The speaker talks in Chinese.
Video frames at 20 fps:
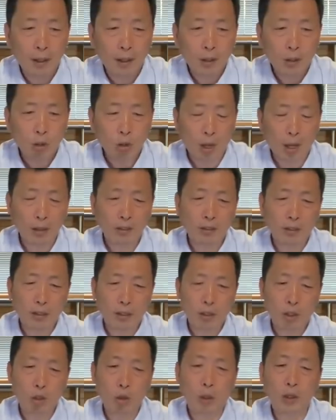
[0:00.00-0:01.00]
庄
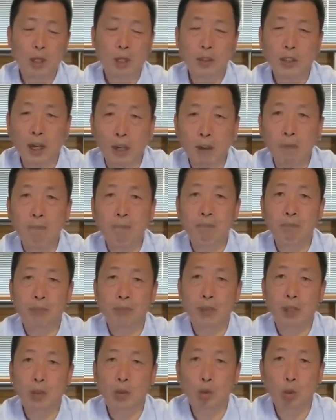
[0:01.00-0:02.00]
子说到这儿，
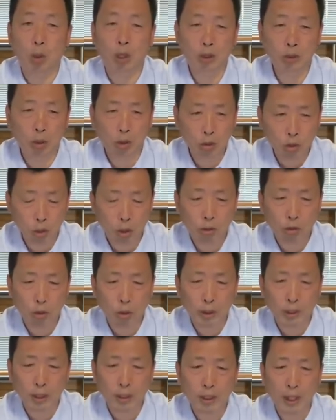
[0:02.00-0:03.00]
哆哆嗦
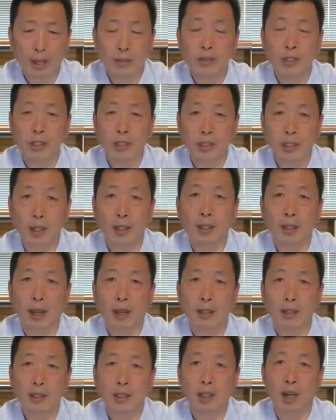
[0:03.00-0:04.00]
嗦地站起身
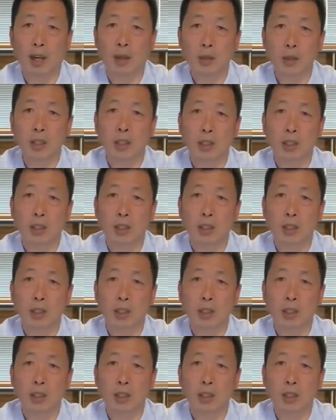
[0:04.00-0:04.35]
来，抄起